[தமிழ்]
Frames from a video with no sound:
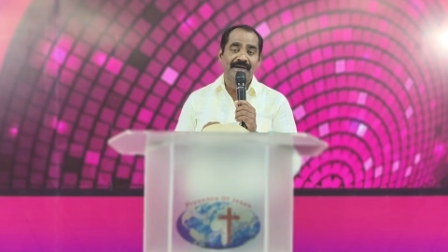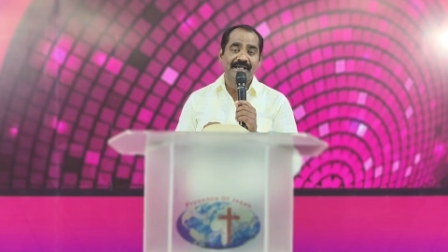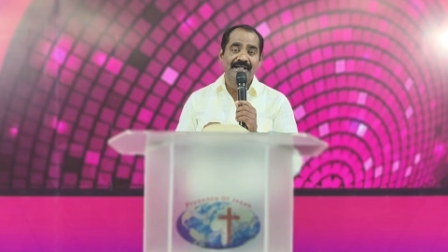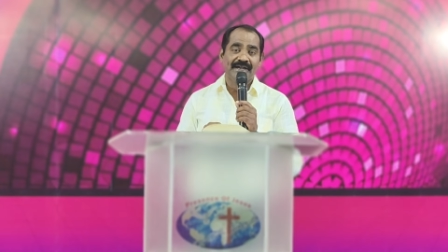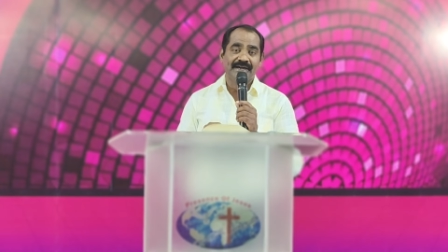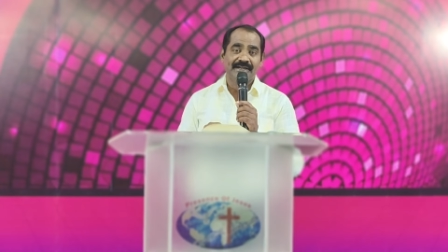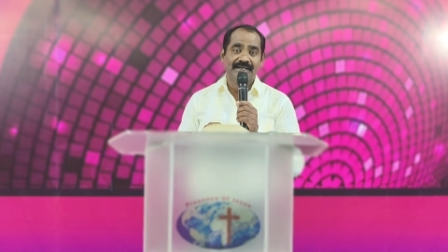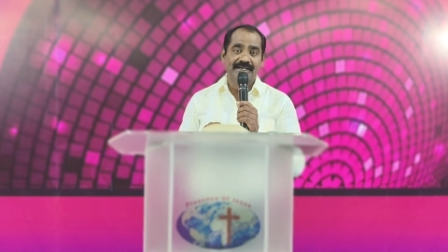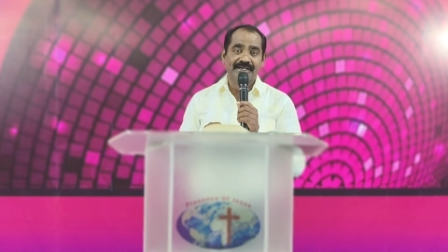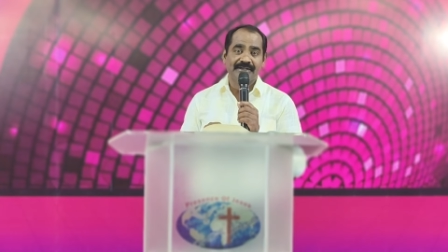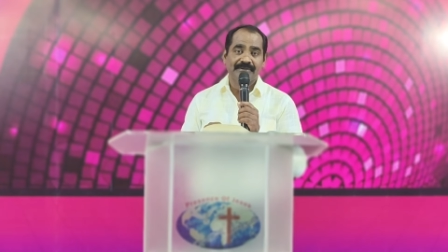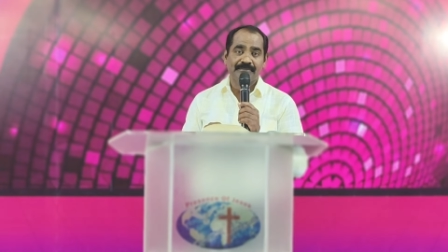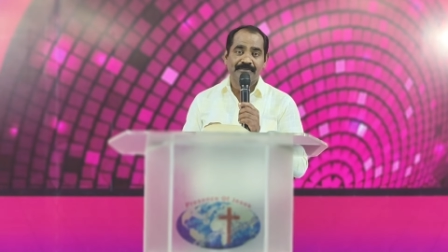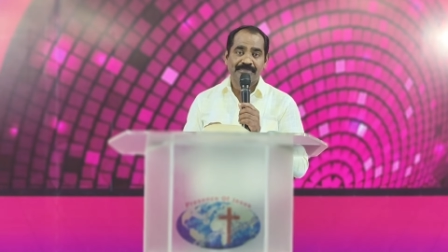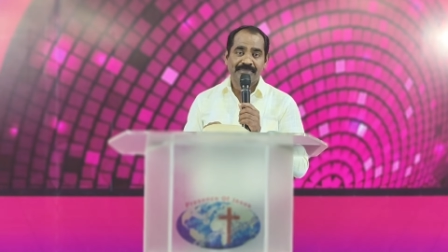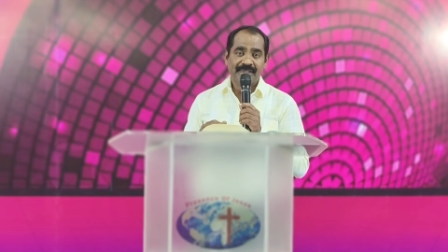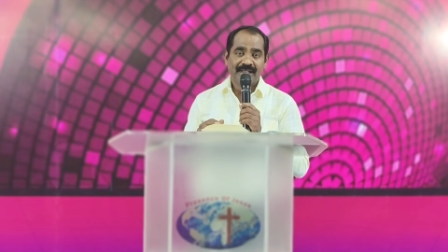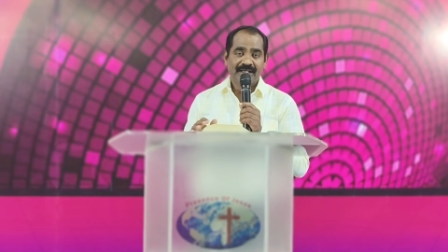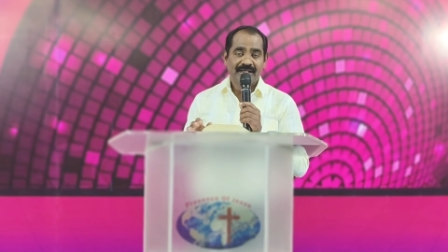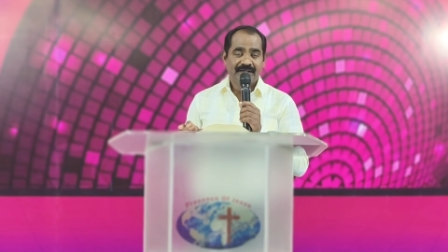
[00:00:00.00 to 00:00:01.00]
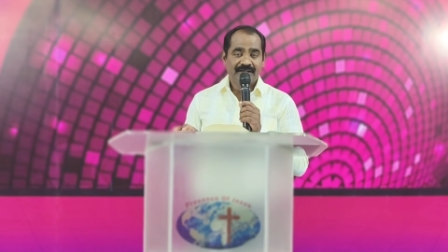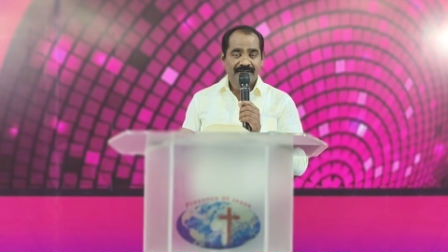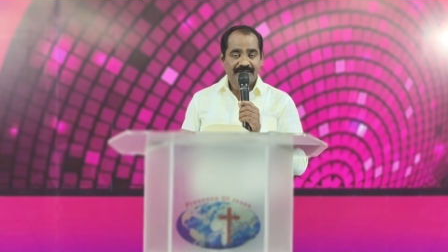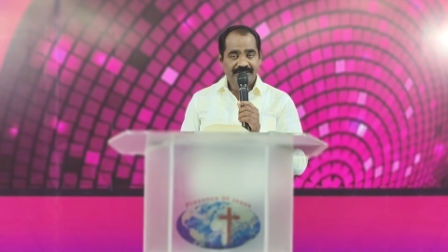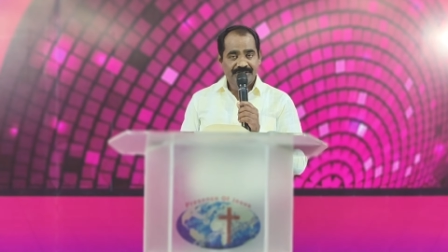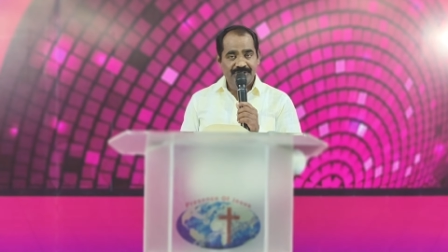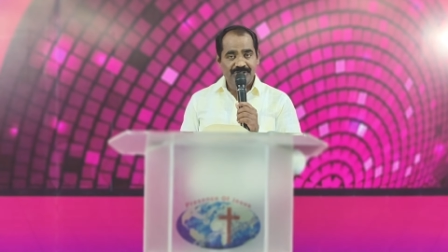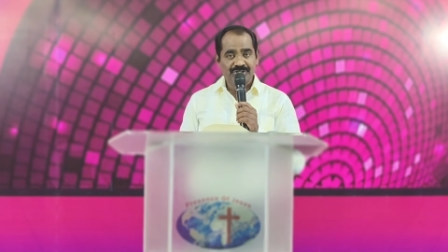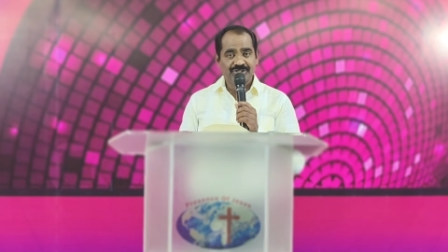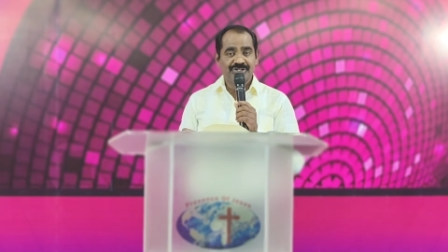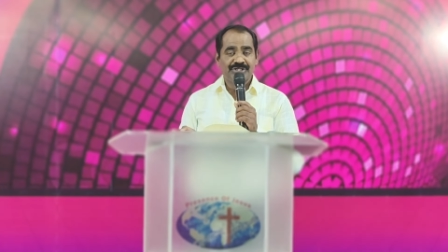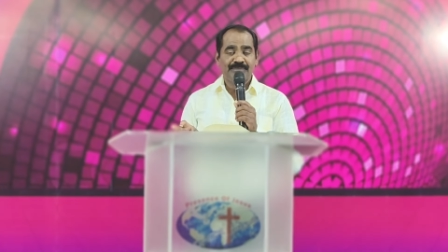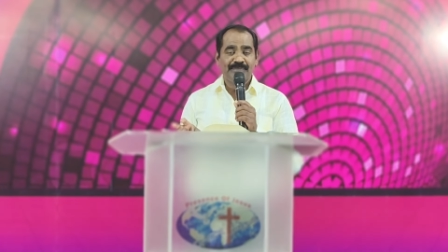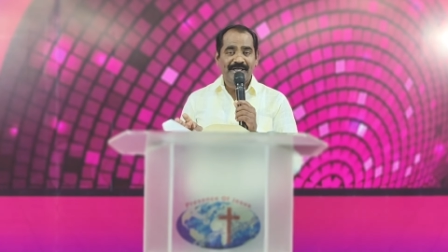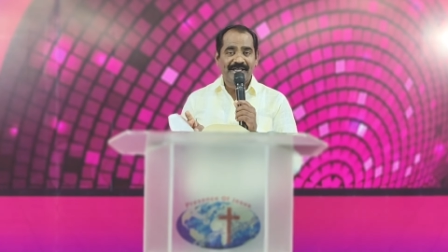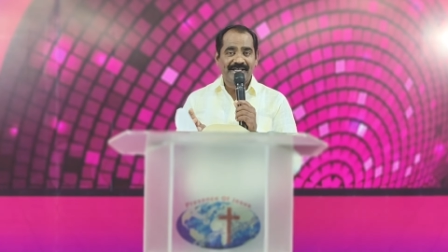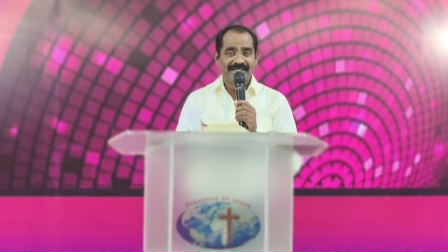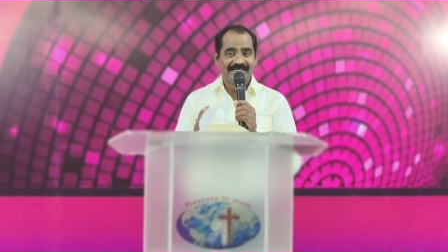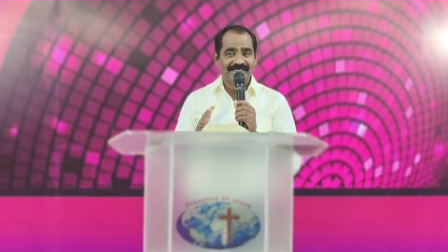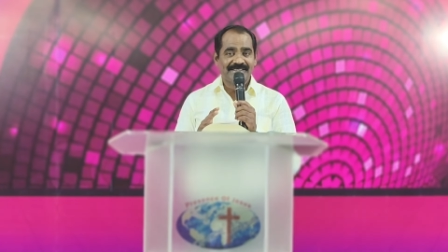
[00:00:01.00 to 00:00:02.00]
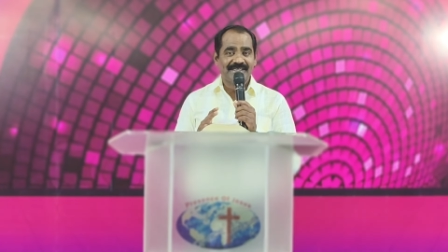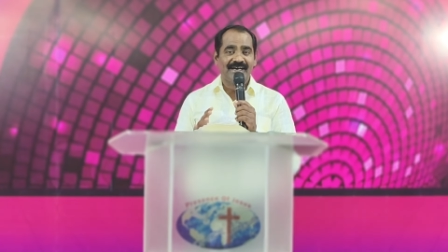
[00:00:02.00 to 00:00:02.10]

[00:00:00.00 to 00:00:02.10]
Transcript: பிள்ளைகளுக்கு திருச்சபையை